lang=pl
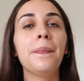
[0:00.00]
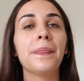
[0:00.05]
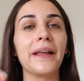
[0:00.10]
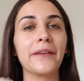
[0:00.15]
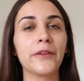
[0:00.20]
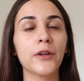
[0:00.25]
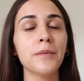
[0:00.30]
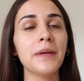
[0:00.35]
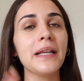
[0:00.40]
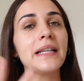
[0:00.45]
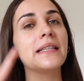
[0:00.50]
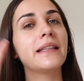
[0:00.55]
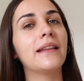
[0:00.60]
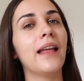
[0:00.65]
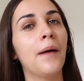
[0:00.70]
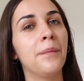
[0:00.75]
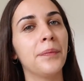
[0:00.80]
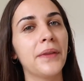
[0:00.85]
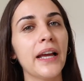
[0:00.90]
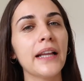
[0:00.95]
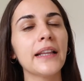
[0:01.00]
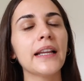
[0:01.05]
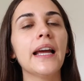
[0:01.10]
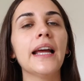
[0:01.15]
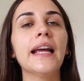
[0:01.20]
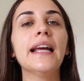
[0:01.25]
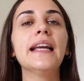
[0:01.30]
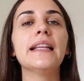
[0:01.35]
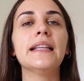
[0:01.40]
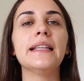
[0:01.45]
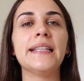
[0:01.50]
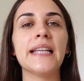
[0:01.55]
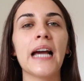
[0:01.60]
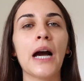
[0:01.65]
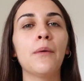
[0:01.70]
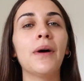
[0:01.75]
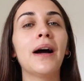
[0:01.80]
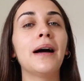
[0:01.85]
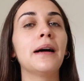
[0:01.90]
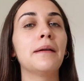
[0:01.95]
Natomiast tamten
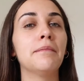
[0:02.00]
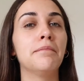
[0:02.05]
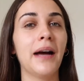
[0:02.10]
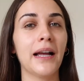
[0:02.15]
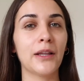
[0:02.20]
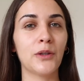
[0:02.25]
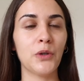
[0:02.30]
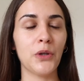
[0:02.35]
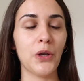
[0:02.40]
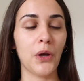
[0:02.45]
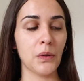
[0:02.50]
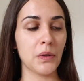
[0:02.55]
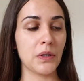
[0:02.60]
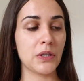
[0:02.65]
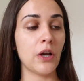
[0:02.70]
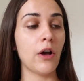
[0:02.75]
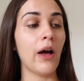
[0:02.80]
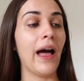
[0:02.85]
działa matująco,